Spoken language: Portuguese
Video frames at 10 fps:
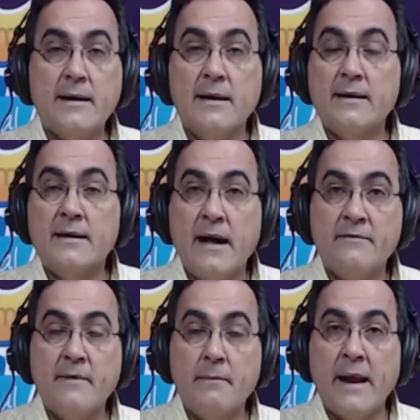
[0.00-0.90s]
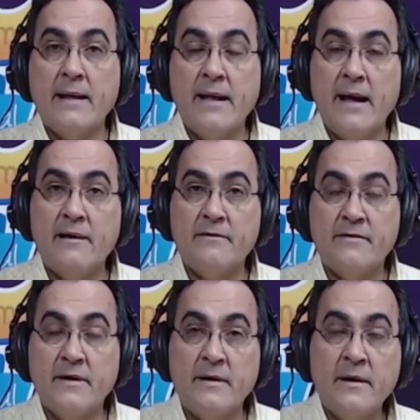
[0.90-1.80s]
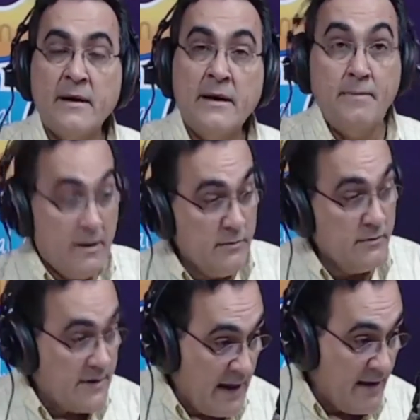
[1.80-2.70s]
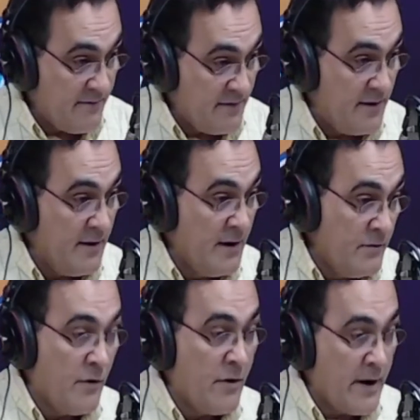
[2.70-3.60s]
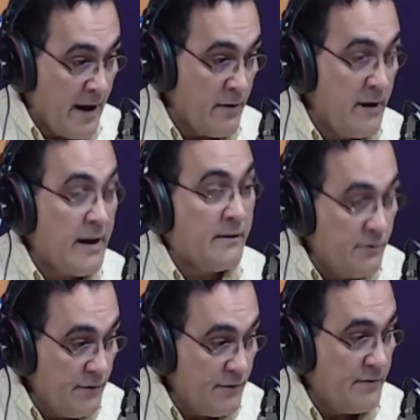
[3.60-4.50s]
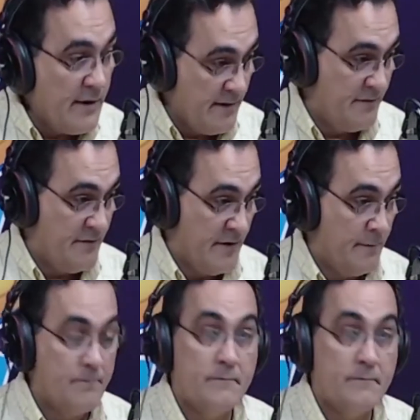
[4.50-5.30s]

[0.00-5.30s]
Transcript: cantava, bradava e perguntava no horário gratuito da TV.